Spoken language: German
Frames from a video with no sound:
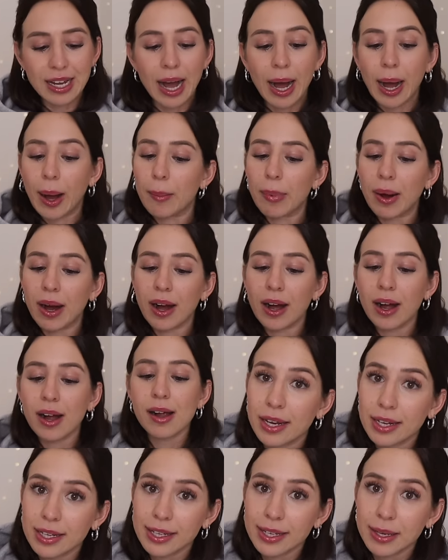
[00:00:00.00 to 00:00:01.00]
aber
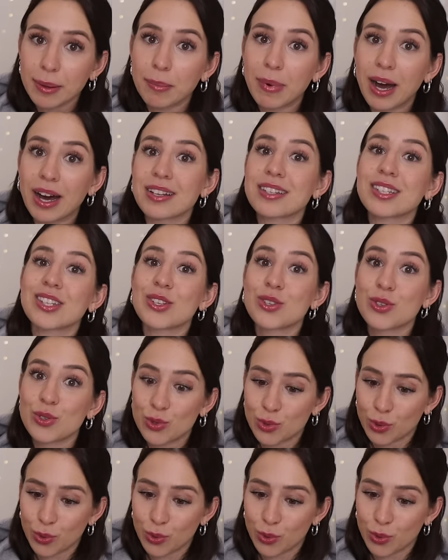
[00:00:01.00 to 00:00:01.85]
ich mache es